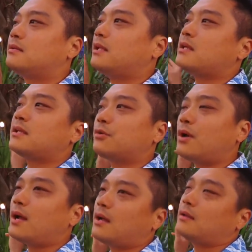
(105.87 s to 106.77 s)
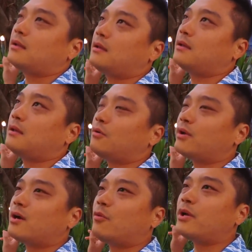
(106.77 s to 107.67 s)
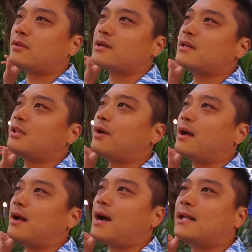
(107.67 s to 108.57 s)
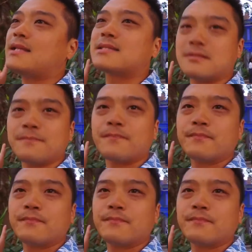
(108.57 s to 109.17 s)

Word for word: 出てきたのは、えー、俺が覚えてる限りではハデス